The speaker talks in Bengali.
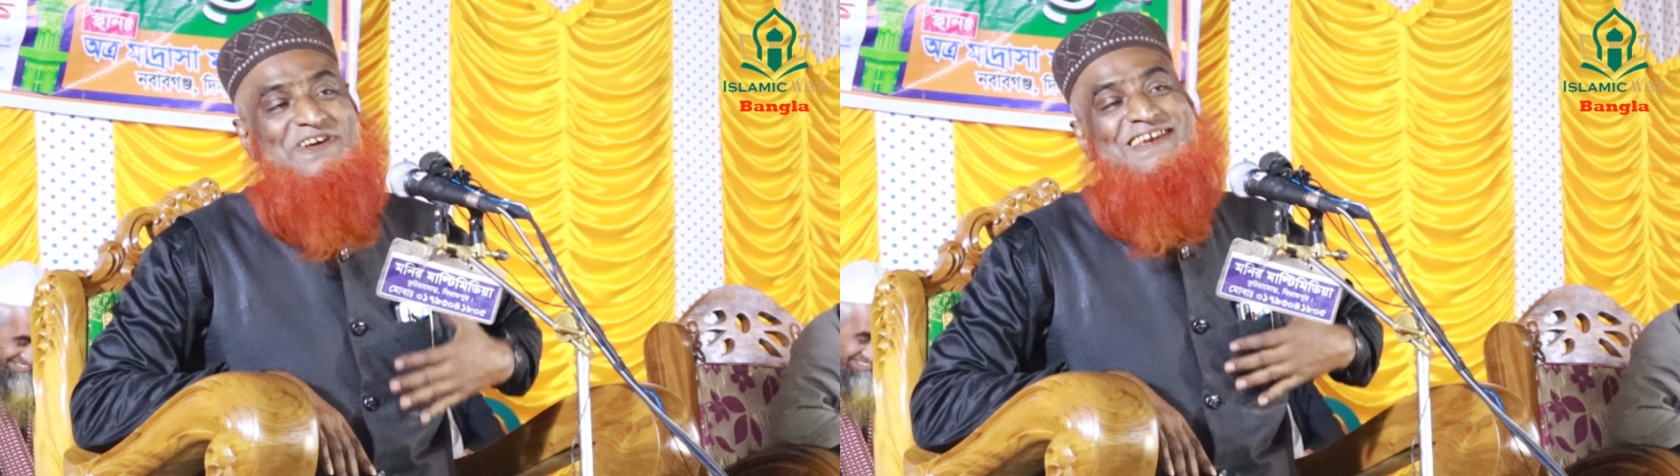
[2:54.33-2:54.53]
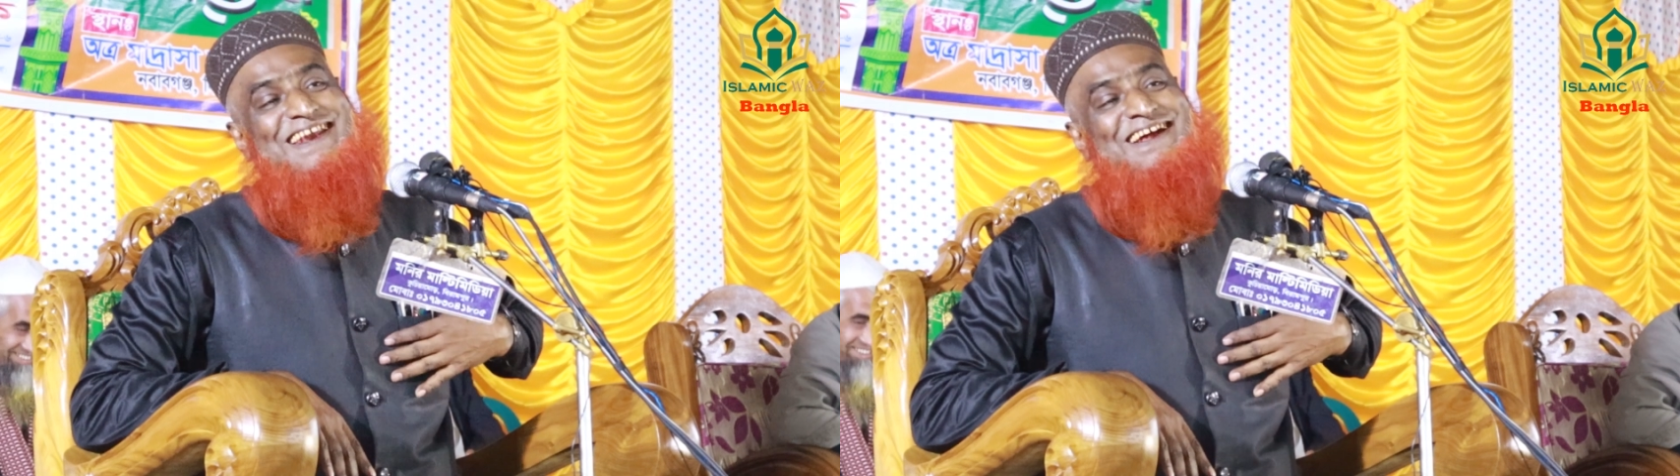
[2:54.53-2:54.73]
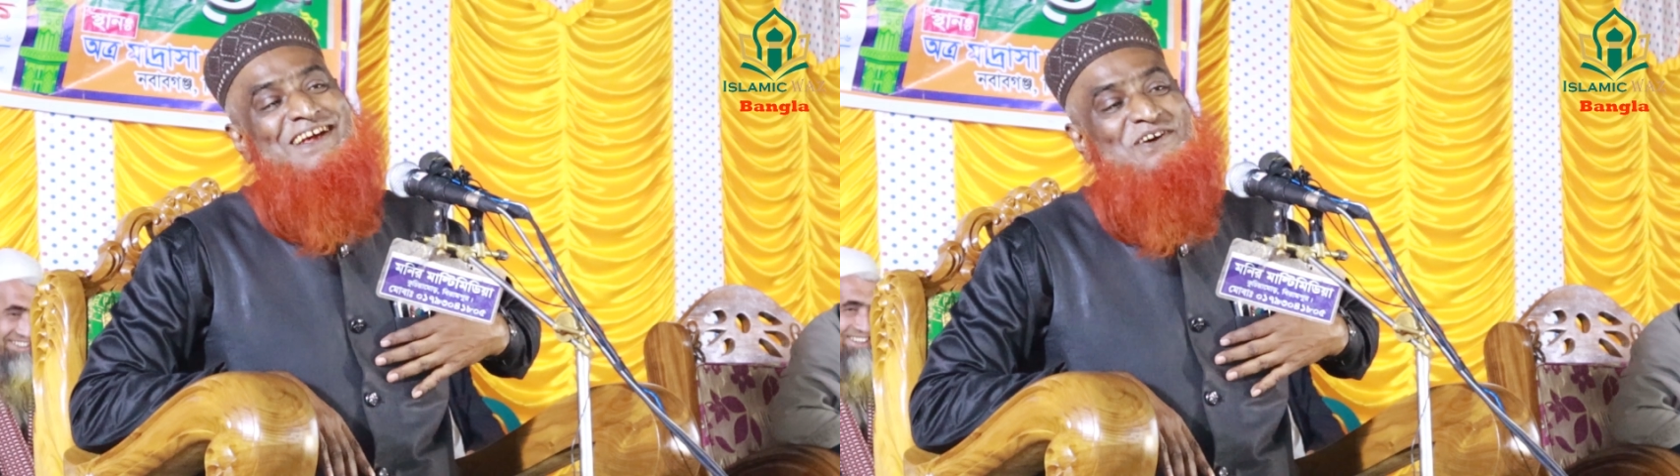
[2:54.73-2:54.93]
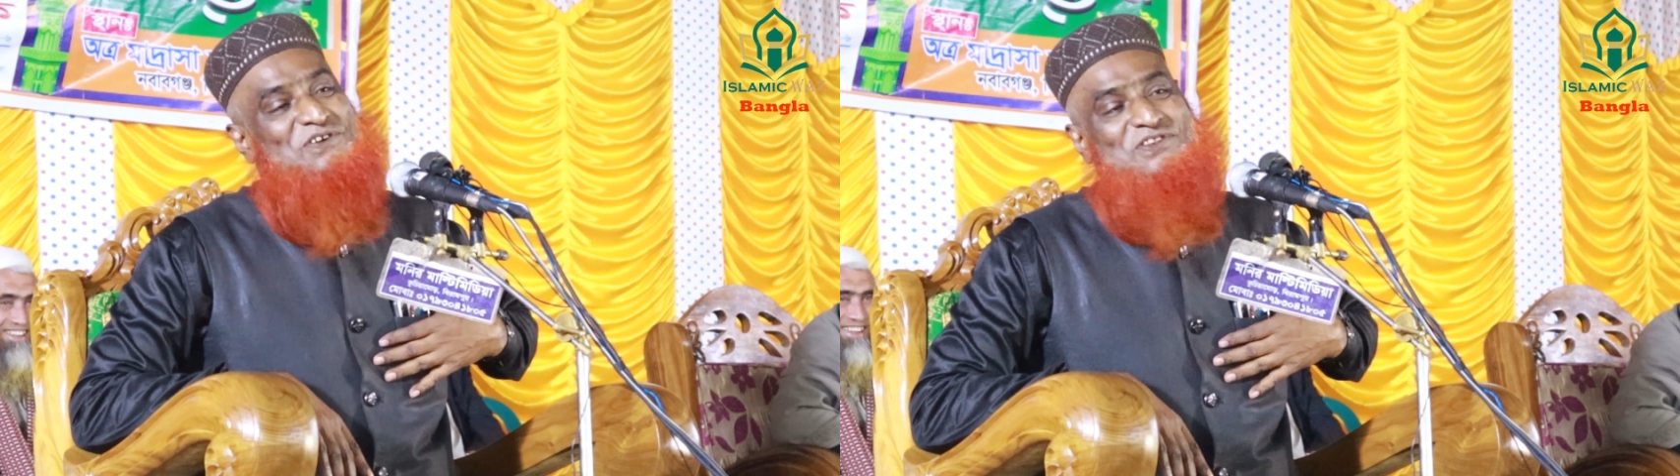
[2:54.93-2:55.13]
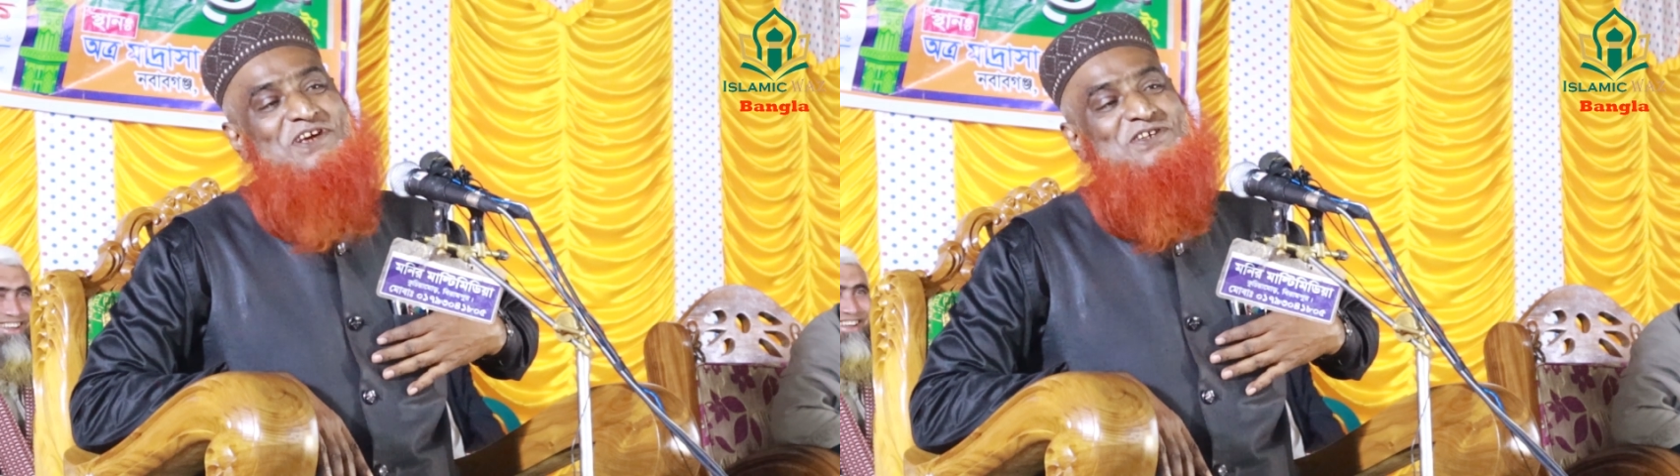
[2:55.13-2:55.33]
কেনার
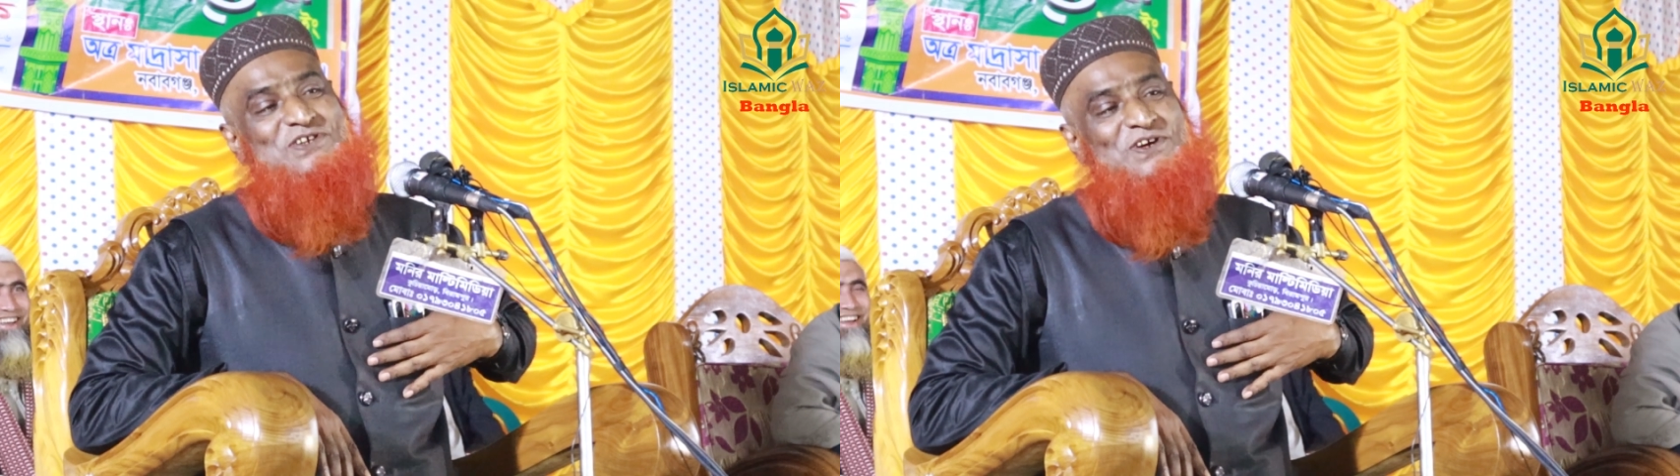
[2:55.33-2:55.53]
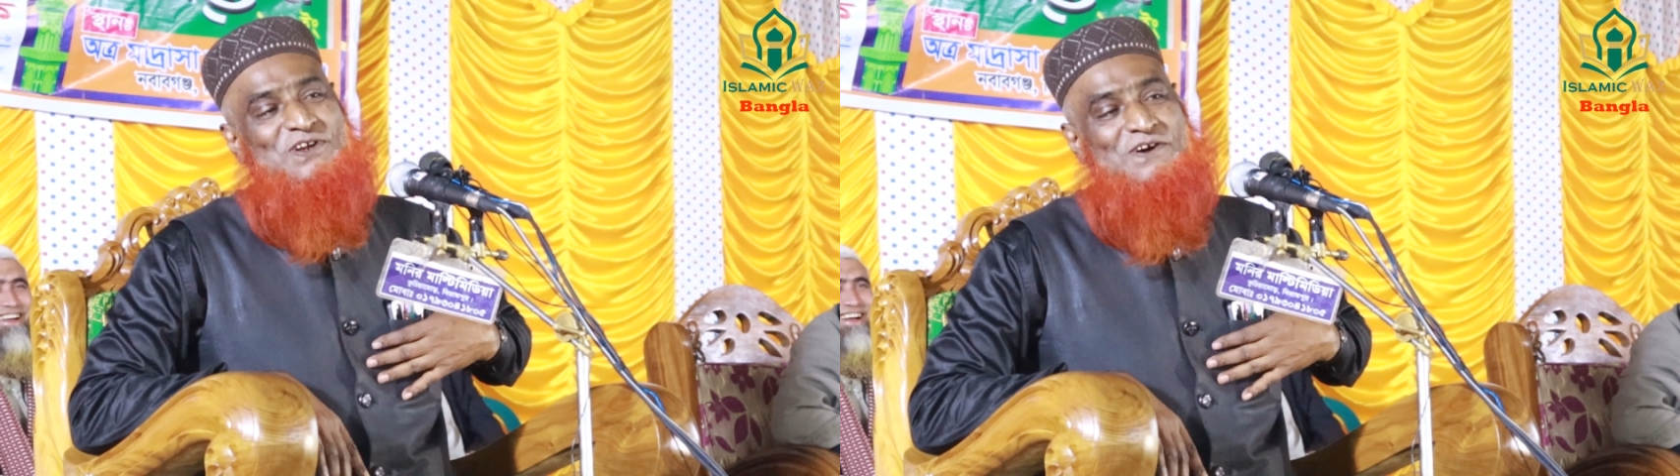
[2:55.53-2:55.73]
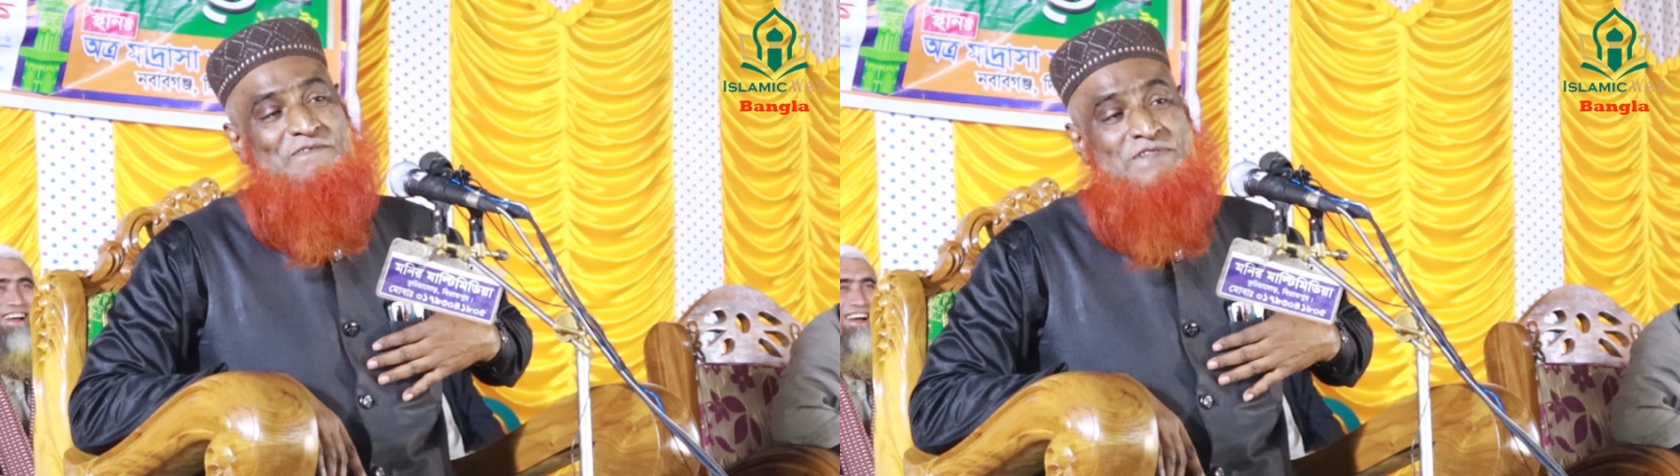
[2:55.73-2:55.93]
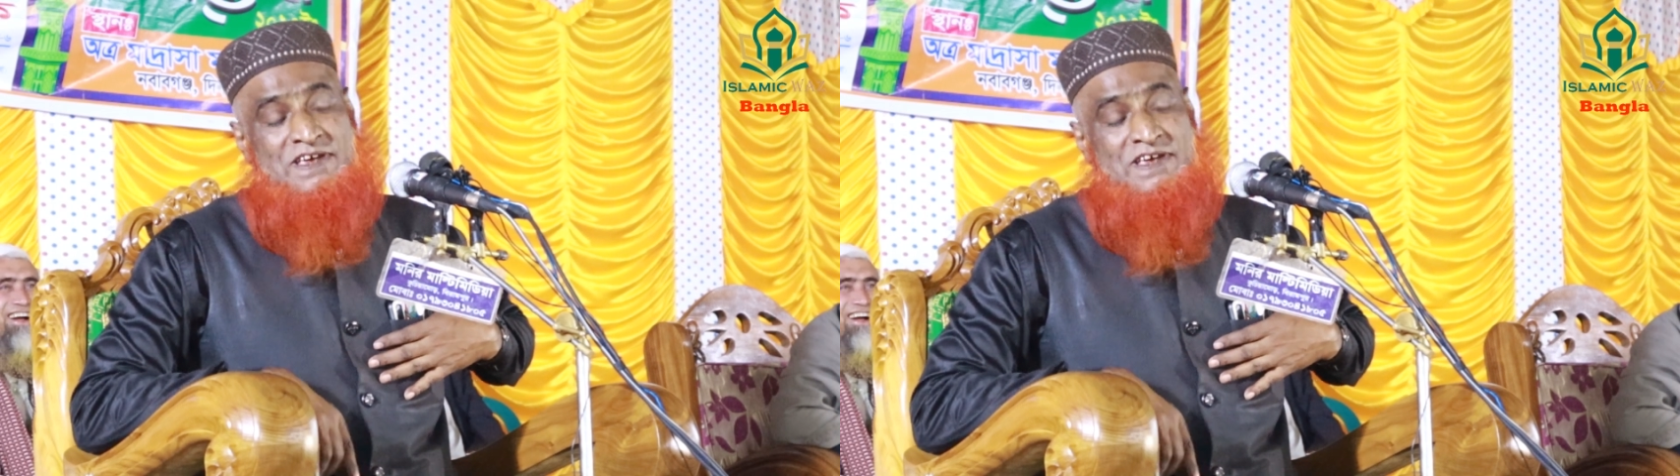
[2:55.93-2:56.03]
উদ্দেশ্য হলো